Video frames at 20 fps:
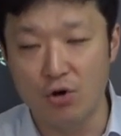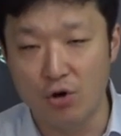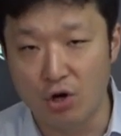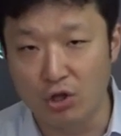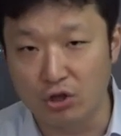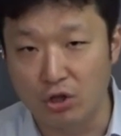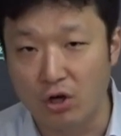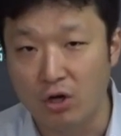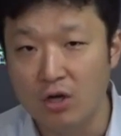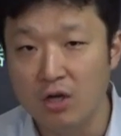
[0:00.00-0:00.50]

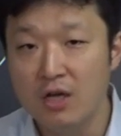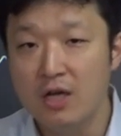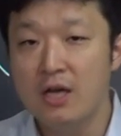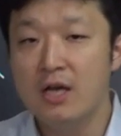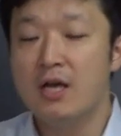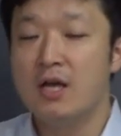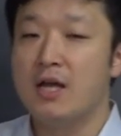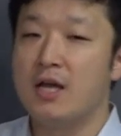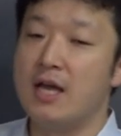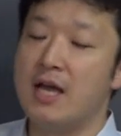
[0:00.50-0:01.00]
応と。
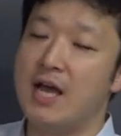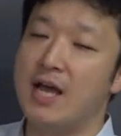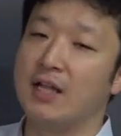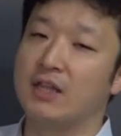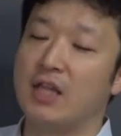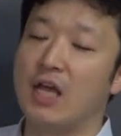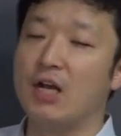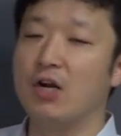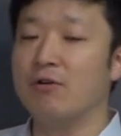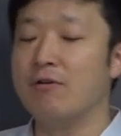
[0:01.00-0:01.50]

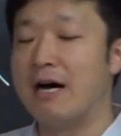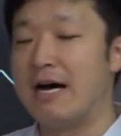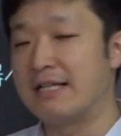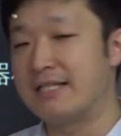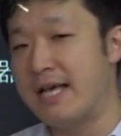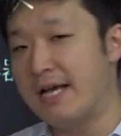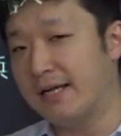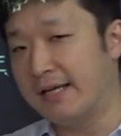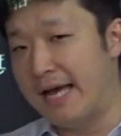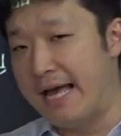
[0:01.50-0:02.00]
えー、テロは
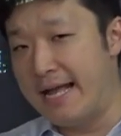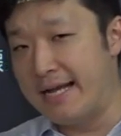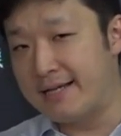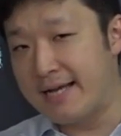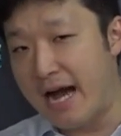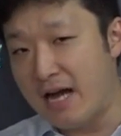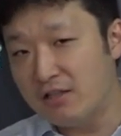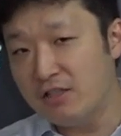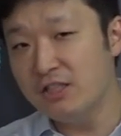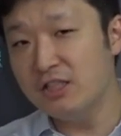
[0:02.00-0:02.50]
世界
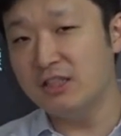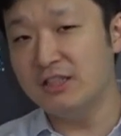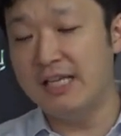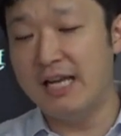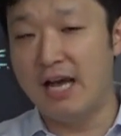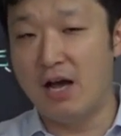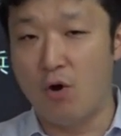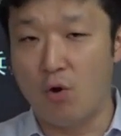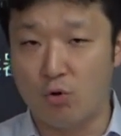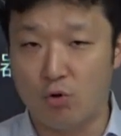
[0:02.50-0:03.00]
各地で
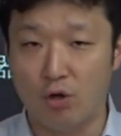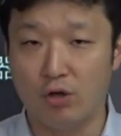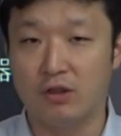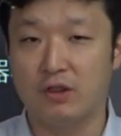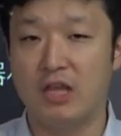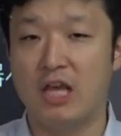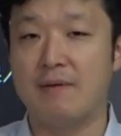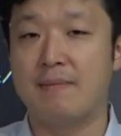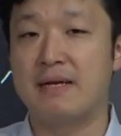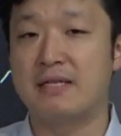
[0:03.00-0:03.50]
起
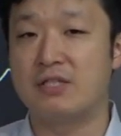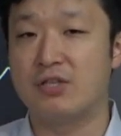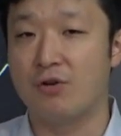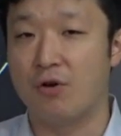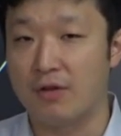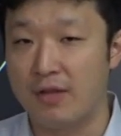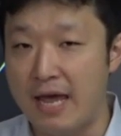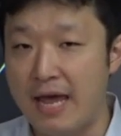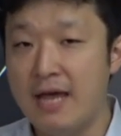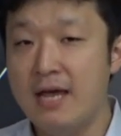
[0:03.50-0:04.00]
こっています
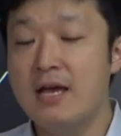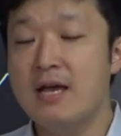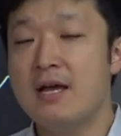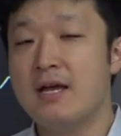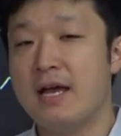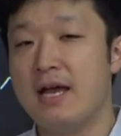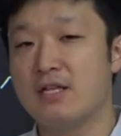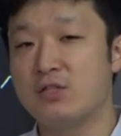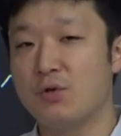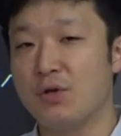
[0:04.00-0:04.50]
よね。
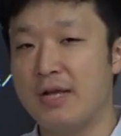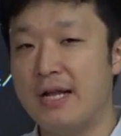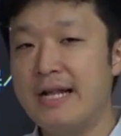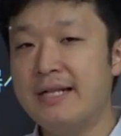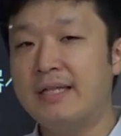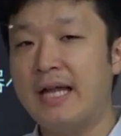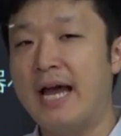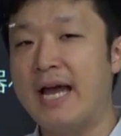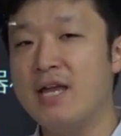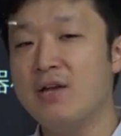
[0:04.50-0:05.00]
えー、それ
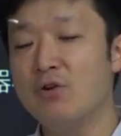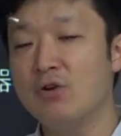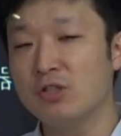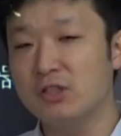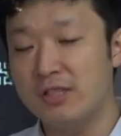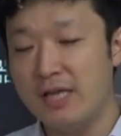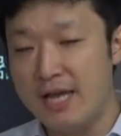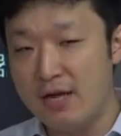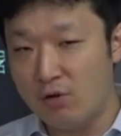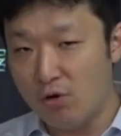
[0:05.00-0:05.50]
に対応
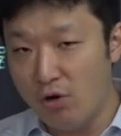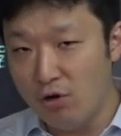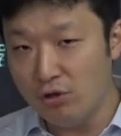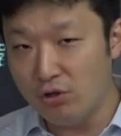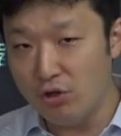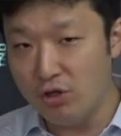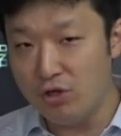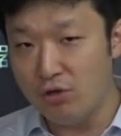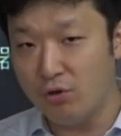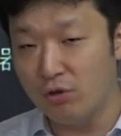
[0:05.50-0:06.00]
していこう
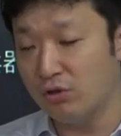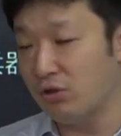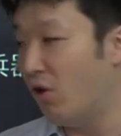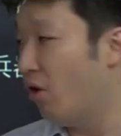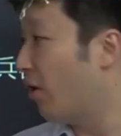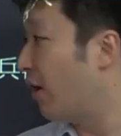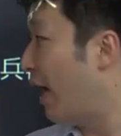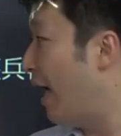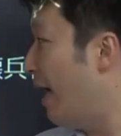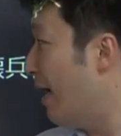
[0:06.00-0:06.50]
というこ
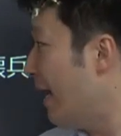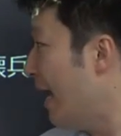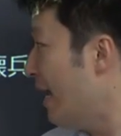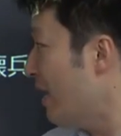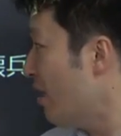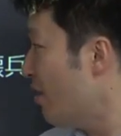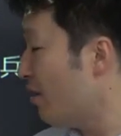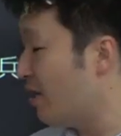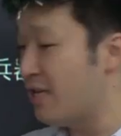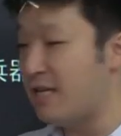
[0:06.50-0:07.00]
とを考
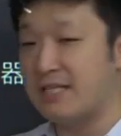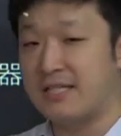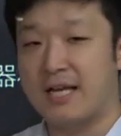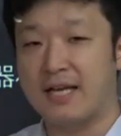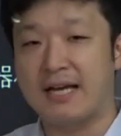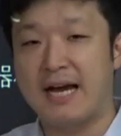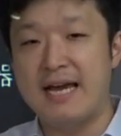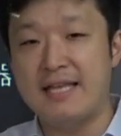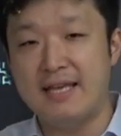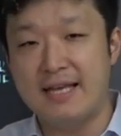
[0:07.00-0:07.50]
えた時に世
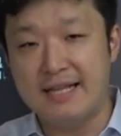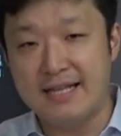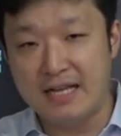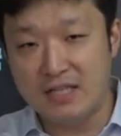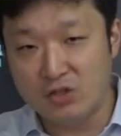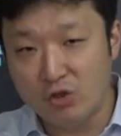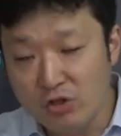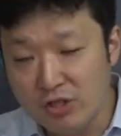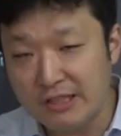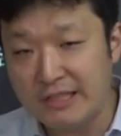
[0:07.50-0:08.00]
界的
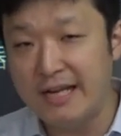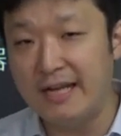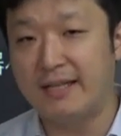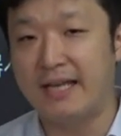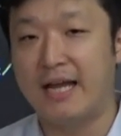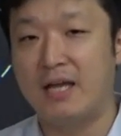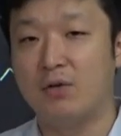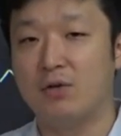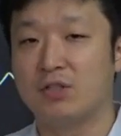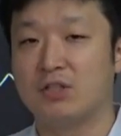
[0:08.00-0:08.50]
な組織で
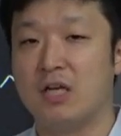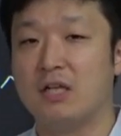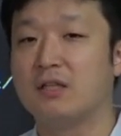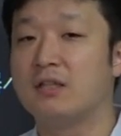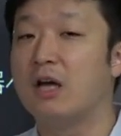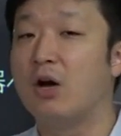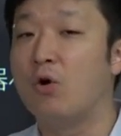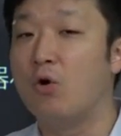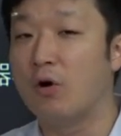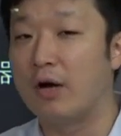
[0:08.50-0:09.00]
対応していっ
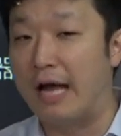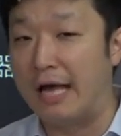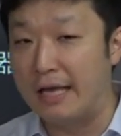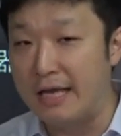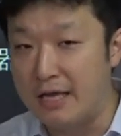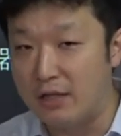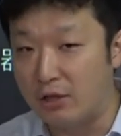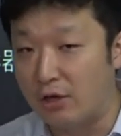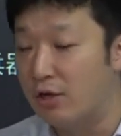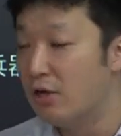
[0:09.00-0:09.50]
た方が
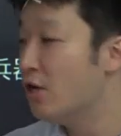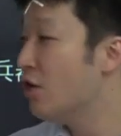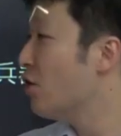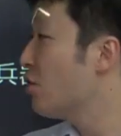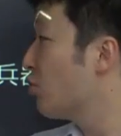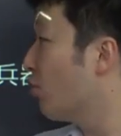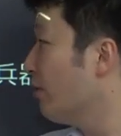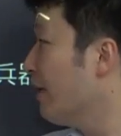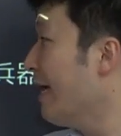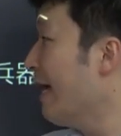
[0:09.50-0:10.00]
いいと、
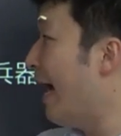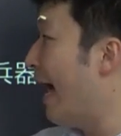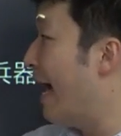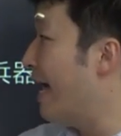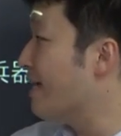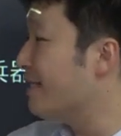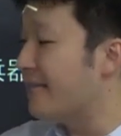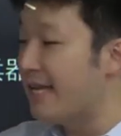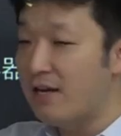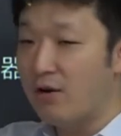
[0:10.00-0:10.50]
そこで
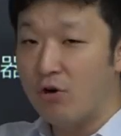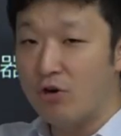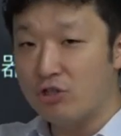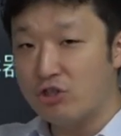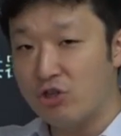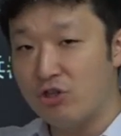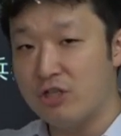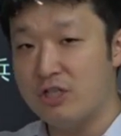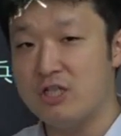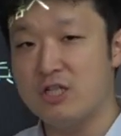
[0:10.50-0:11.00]
安全保
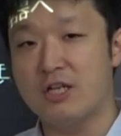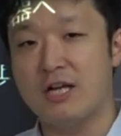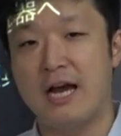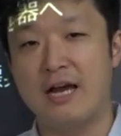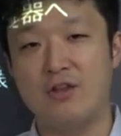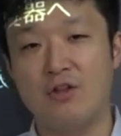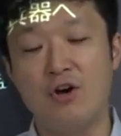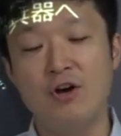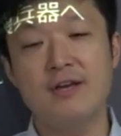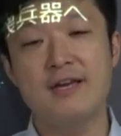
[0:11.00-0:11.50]
障理事
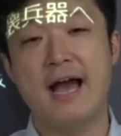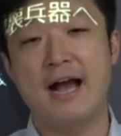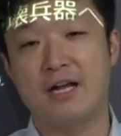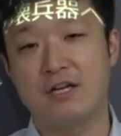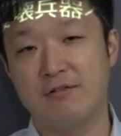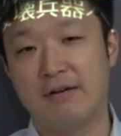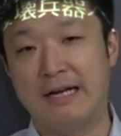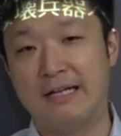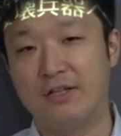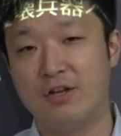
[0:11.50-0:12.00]
会の
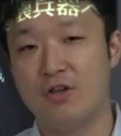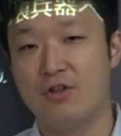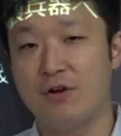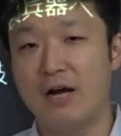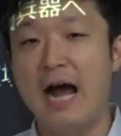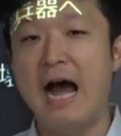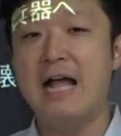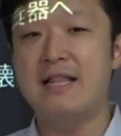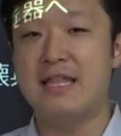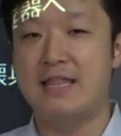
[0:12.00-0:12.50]
役割というの
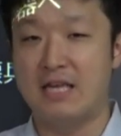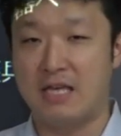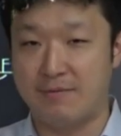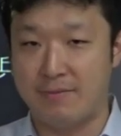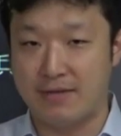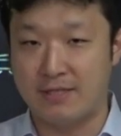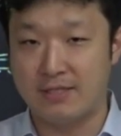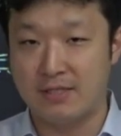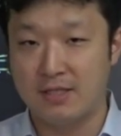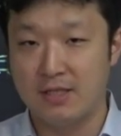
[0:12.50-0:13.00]
が出てき
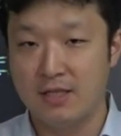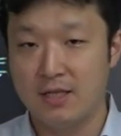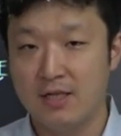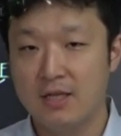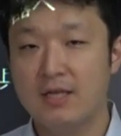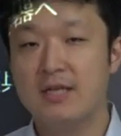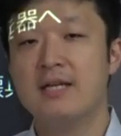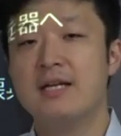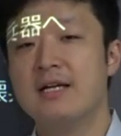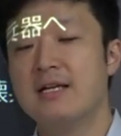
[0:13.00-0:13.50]
ます。
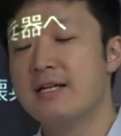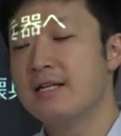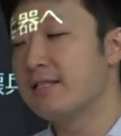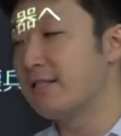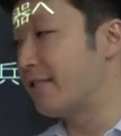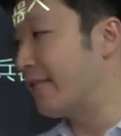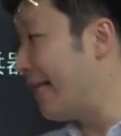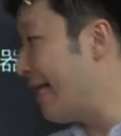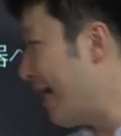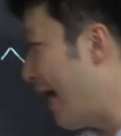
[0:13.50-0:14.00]

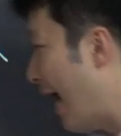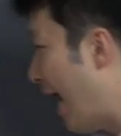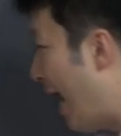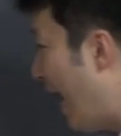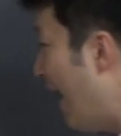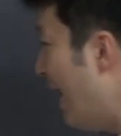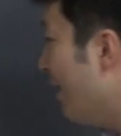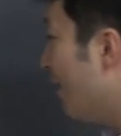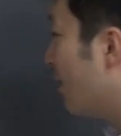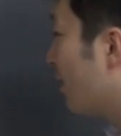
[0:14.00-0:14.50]
次
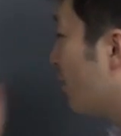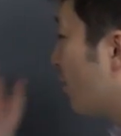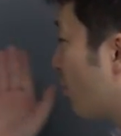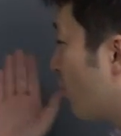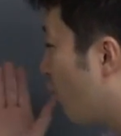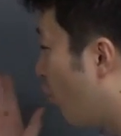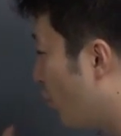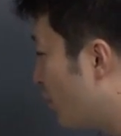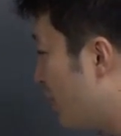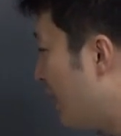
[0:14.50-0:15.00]
が
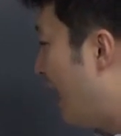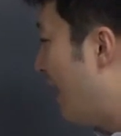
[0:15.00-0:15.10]
こち